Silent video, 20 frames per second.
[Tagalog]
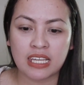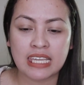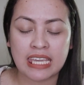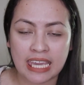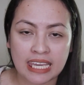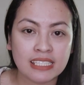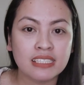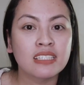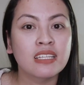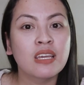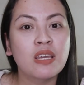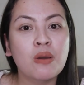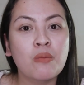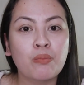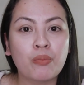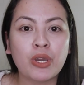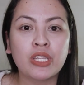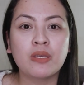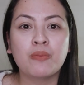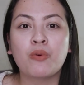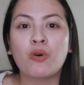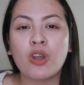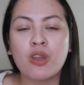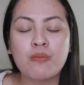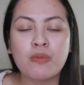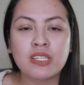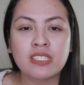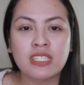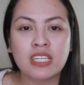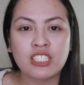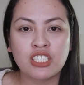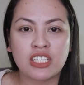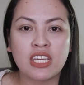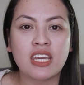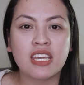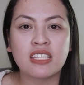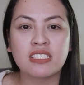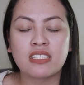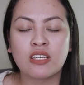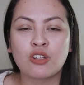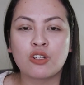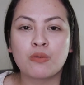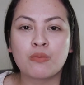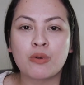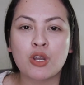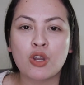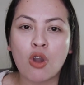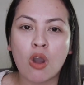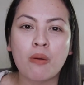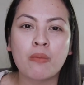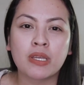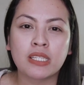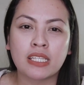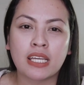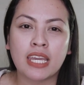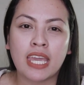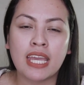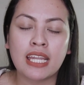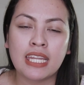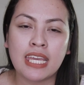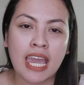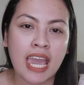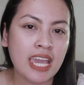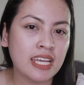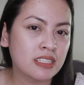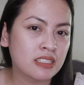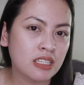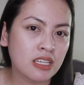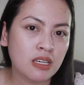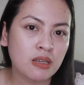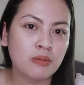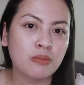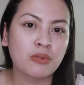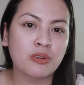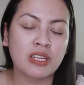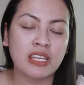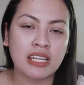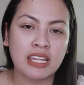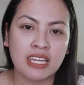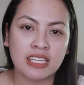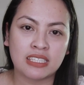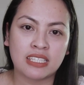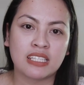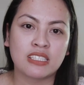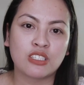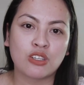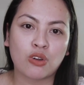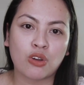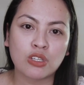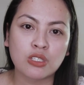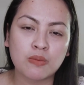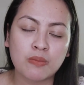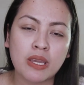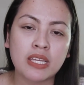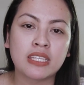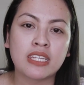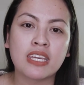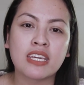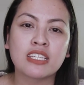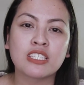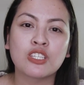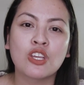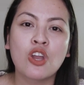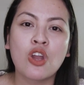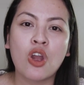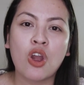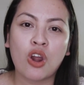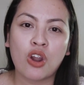Again, pwede po kayo mag-suggest or mag-comment ng any item related sa cosmetics